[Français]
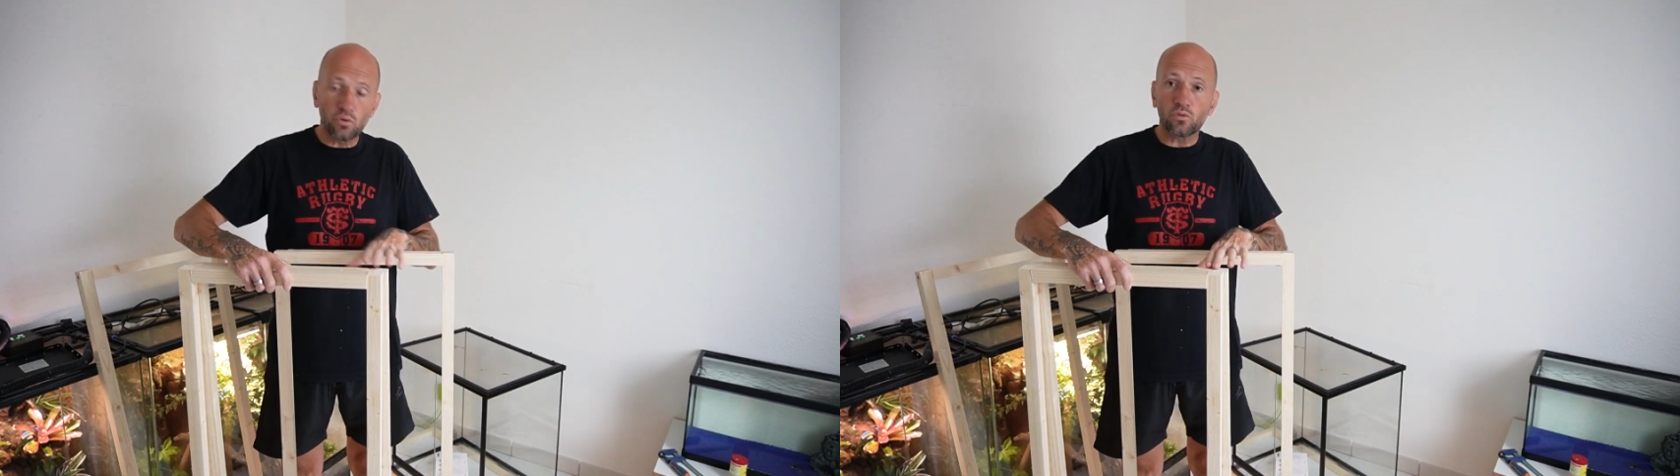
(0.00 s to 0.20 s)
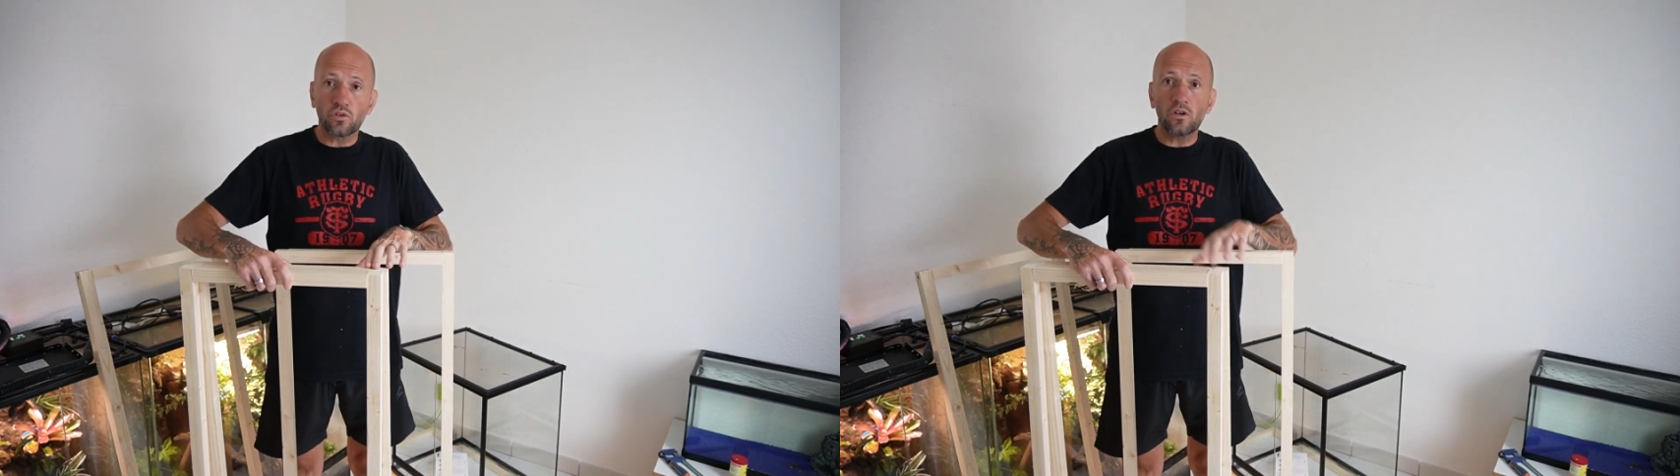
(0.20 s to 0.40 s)

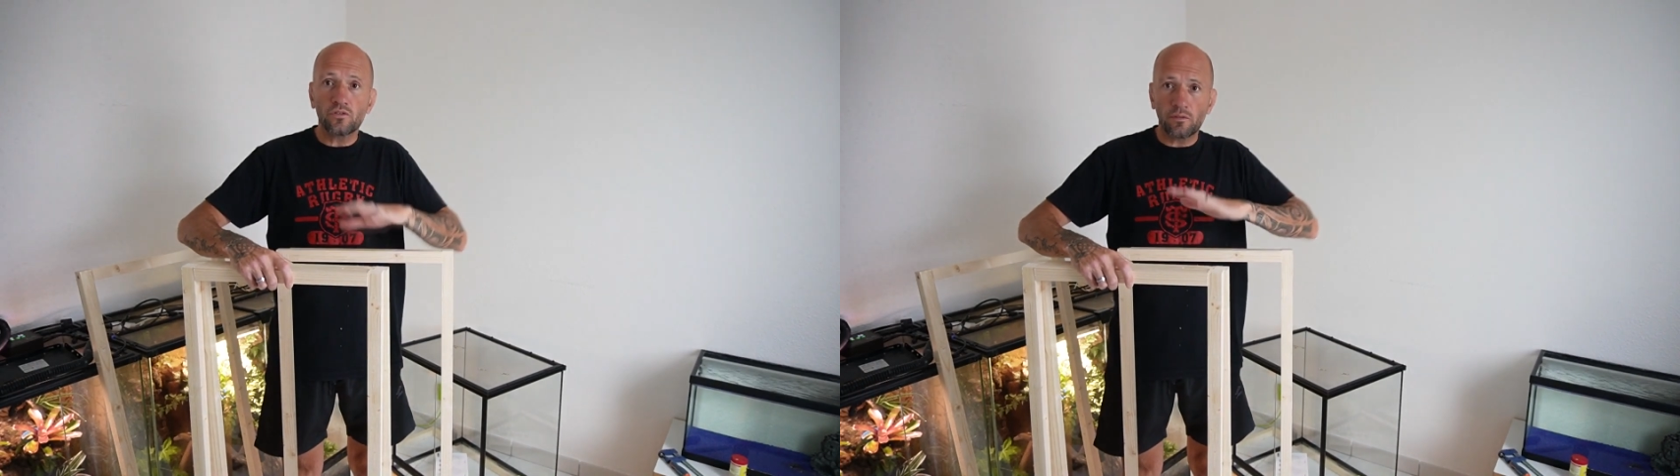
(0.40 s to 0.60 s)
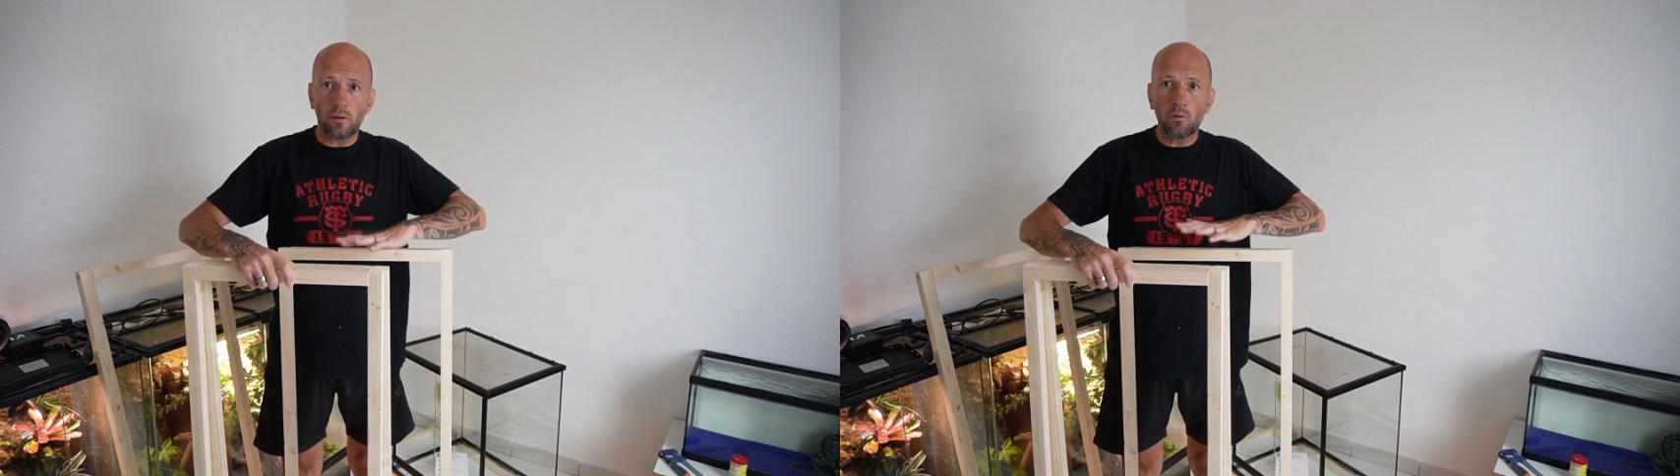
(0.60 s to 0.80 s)
tout au sol,
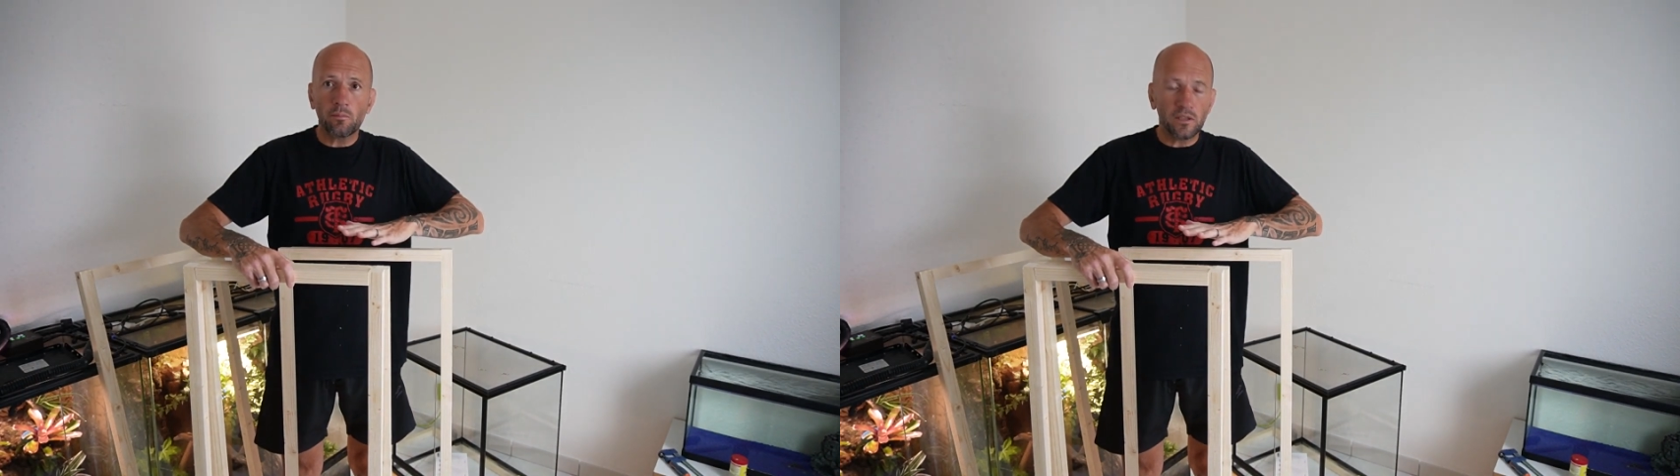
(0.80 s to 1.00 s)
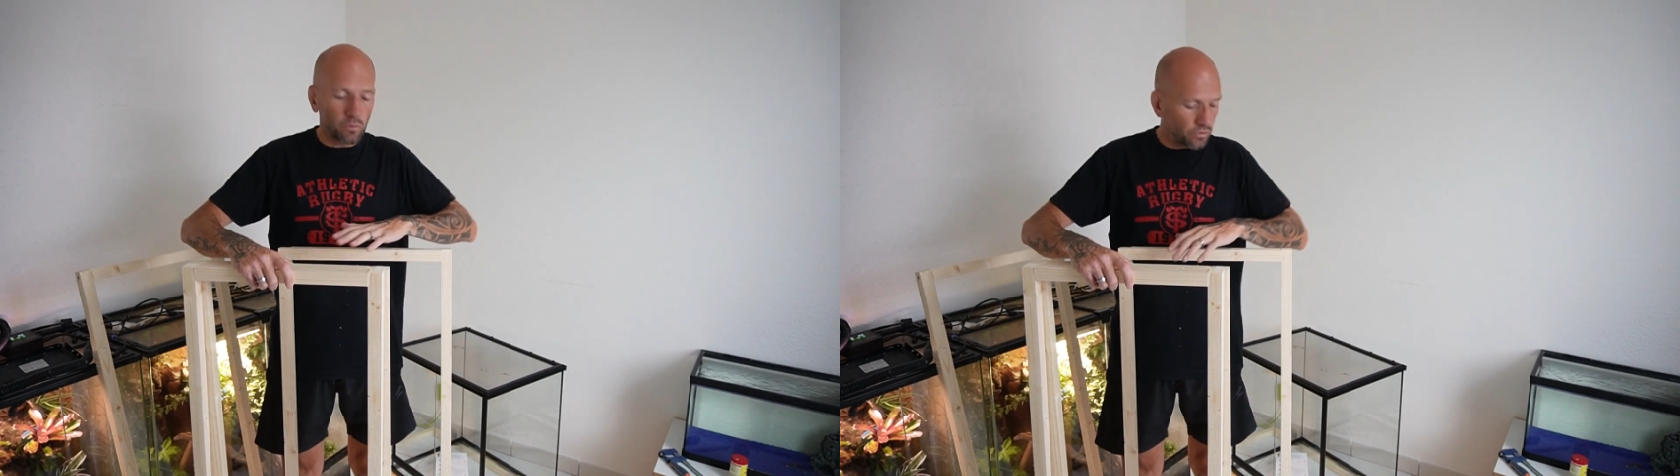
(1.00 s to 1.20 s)
je vais vraiment
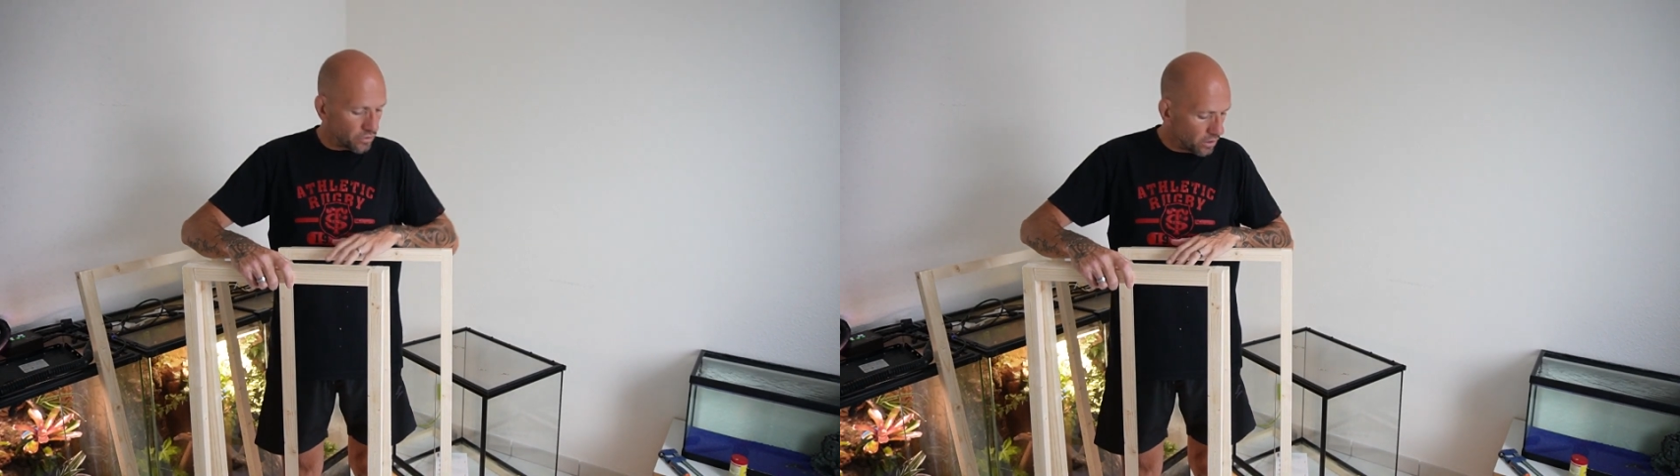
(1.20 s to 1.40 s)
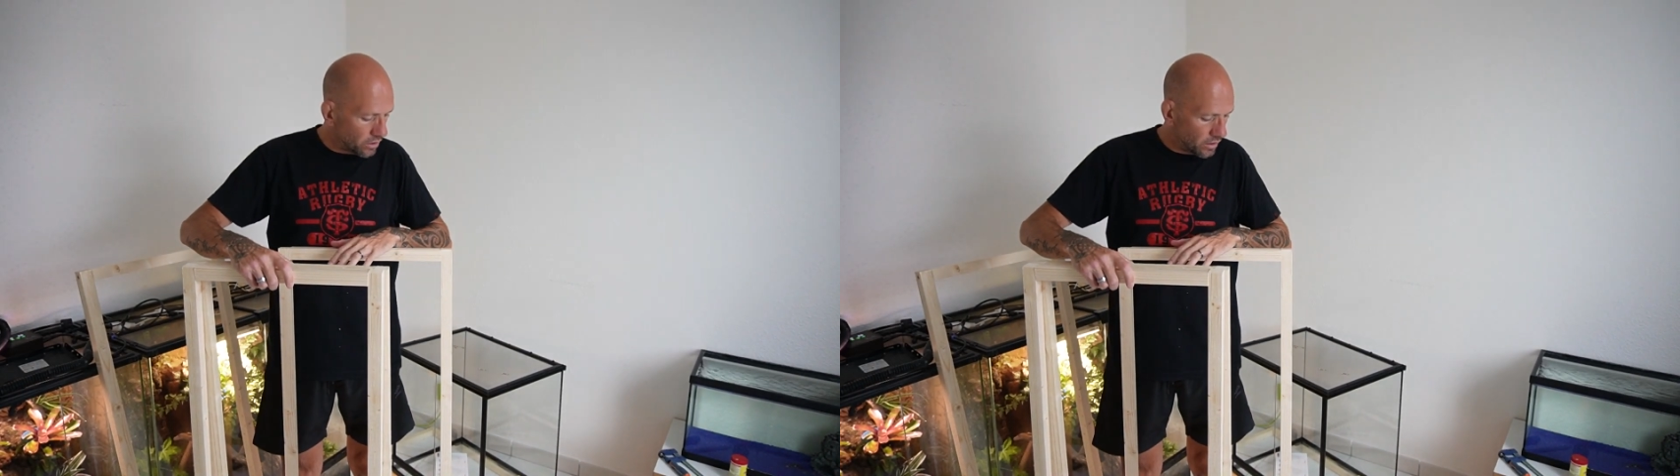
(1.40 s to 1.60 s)
le mettre au
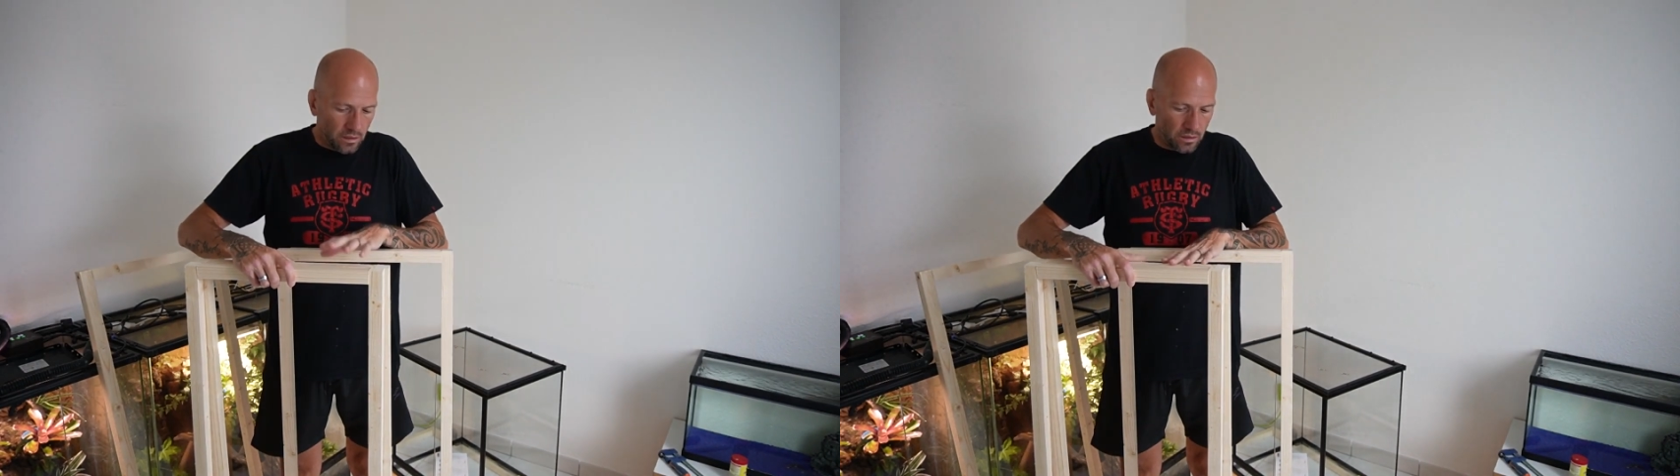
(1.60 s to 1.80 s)
sol,